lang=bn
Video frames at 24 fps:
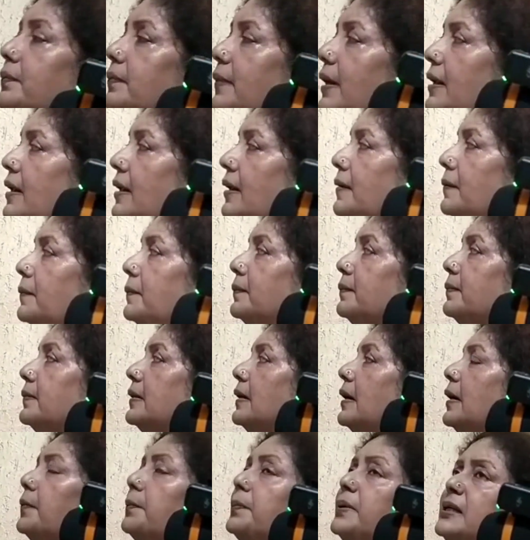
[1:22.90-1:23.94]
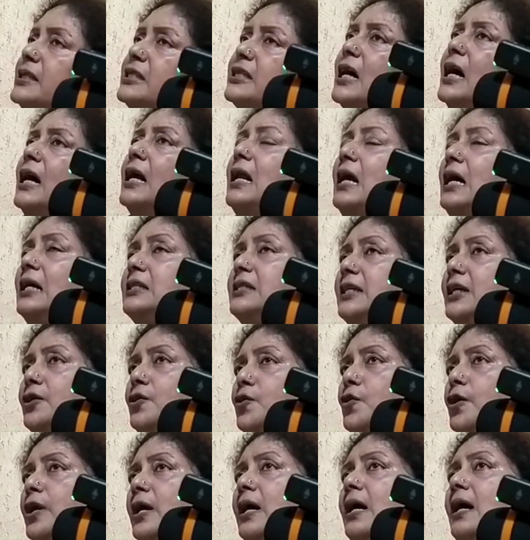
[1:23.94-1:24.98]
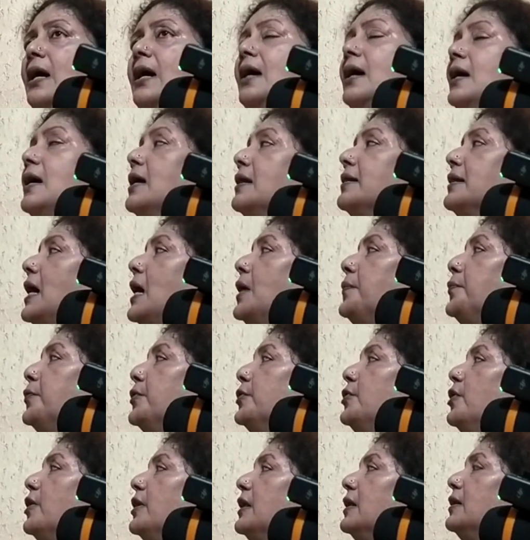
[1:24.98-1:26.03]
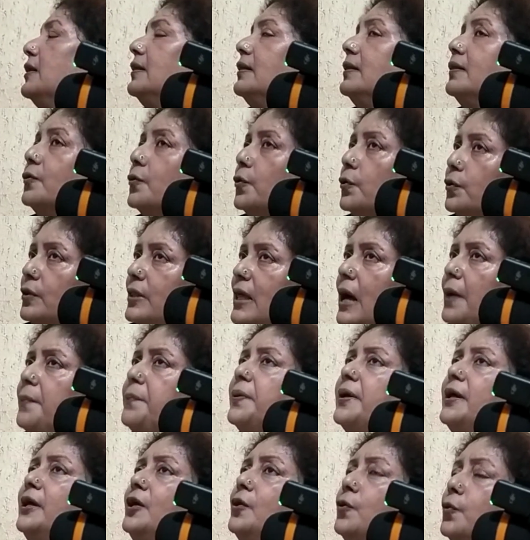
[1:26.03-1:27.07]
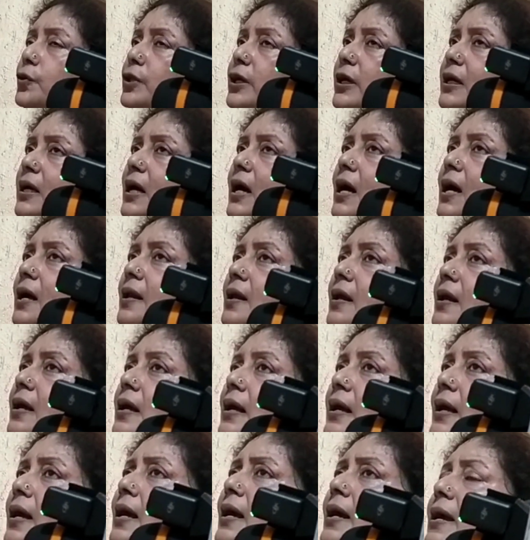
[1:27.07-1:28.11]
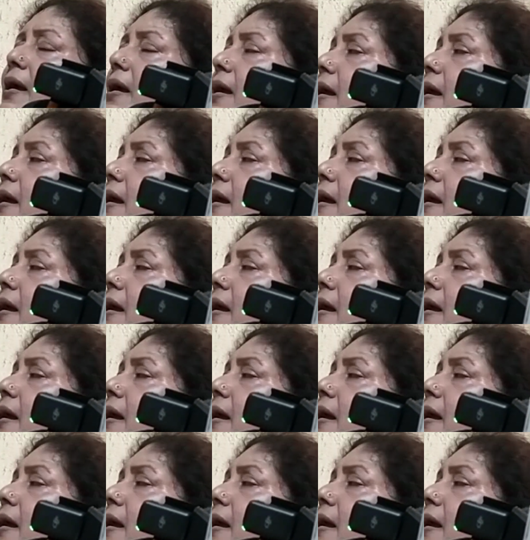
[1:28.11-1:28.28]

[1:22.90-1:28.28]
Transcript: মানে বিচার আচার করা তারপরে ধরেন কোনো দাবি অধিকার হ্যাঁ